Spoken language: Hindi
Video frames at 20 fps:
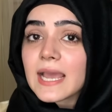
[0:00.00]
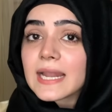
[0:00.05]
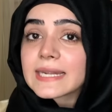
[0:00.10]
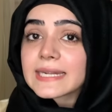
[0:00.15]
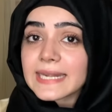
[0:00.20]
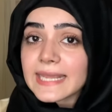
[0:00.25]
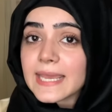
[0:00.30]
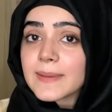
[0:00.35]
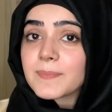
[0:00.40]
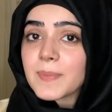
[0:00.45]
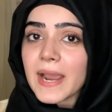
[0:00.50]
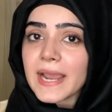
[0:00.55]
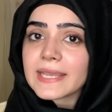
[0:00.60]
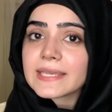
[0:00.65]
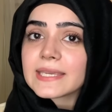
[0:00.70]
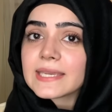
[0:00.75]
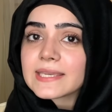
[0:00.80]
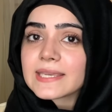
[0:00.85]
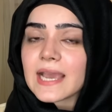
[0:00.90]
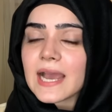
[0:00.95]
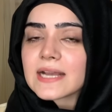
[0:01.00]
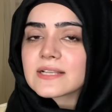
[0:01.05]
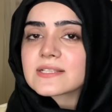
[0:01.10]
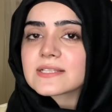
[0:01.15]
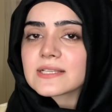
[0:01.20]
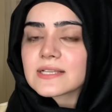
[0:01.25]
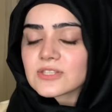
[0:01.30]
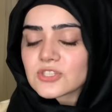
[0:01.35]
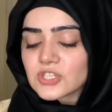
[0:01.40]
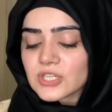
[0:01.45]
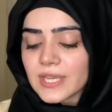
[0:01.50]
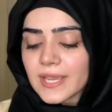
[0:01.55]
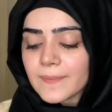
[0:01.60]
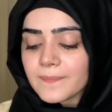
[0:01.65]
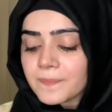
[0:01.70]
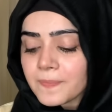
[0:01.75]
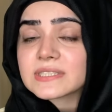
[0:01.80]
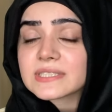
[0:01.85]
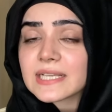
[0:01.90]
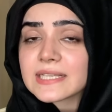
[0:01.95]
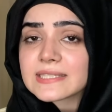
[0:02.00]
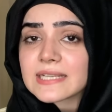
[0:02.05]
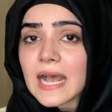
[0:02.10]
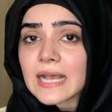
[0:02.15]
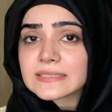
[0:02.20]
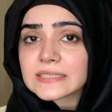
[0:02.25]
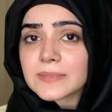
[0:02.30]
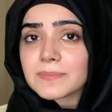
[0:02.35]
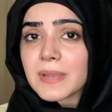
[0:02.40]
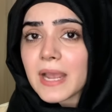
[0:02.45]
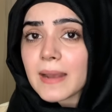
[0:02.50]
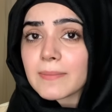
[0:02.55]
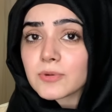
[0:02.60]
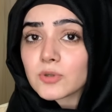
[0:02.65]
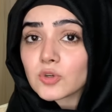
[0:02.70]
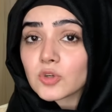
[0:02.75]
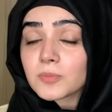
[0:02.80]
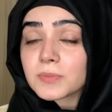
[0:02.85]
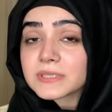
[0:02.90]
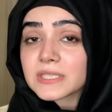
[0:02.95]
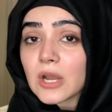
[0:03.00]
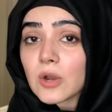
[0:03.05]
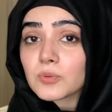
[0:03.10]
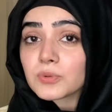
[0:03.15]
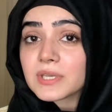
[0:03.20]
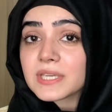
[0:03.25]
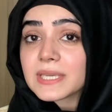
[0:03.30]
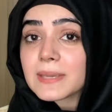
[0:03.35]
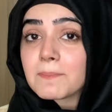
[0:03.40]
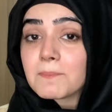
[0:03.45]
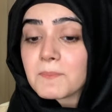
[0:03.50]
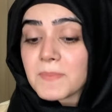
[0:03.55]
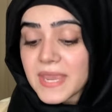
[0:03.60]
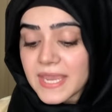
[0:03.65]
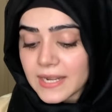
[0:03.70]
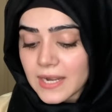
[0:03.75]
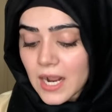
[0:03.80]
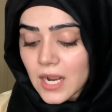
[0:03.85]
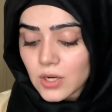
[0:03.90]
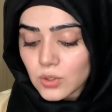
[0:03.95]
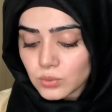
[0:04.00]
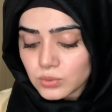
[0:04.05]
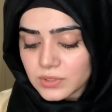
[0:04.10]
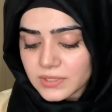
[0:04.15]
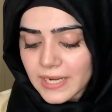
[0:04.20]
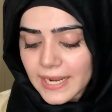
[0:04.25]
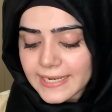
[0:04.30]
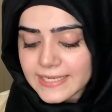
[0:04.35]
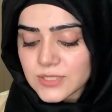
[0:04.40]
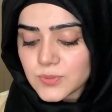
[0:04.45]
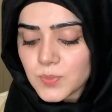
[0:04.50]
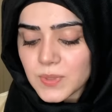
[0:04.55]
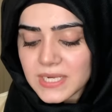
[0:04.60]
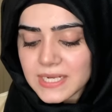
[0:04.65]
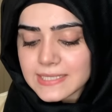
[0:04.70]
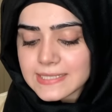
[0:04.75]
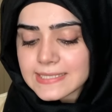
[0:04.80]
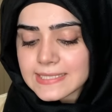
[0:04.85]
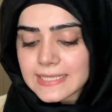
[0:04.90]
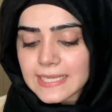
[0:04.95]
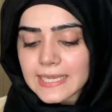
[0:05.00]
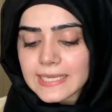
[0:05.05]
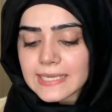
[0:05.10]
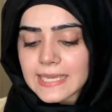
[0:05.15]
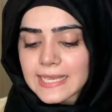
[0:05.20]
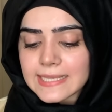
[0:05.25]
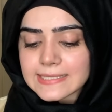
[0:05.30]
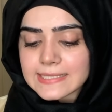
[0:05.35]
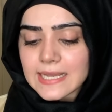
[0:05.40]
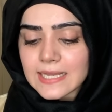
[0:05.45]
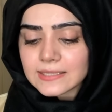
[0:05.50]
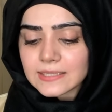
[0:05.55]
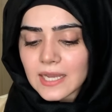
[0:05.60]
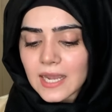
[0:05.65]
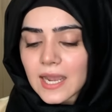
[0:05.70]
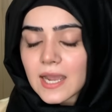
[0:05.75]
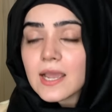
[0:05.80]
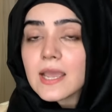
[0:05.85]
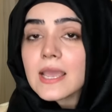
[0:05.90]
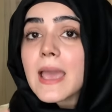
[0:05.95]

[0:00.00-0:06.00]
ले पाए कि क्या चीज अच्छी है इसके साथ साथ मैं आप लोगों को बताऊंगी कि मेरा खुद का एक्सपीरियंस ये कैसा था